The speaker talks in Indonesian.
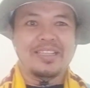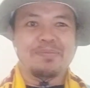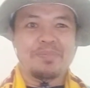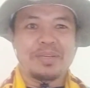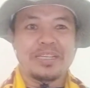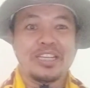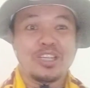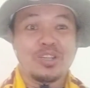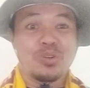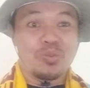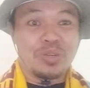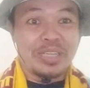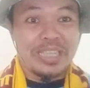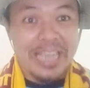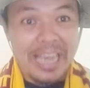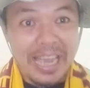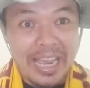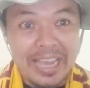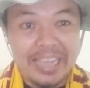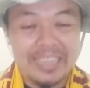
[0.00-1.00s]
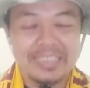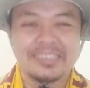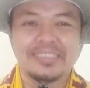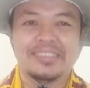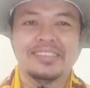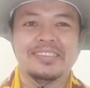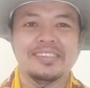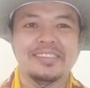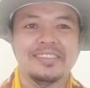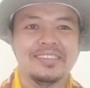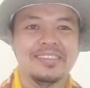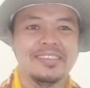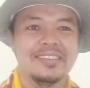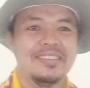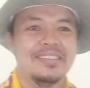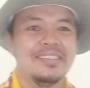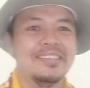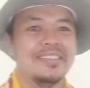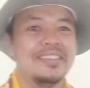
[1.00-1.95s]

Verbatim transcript: pengen kuliah eh,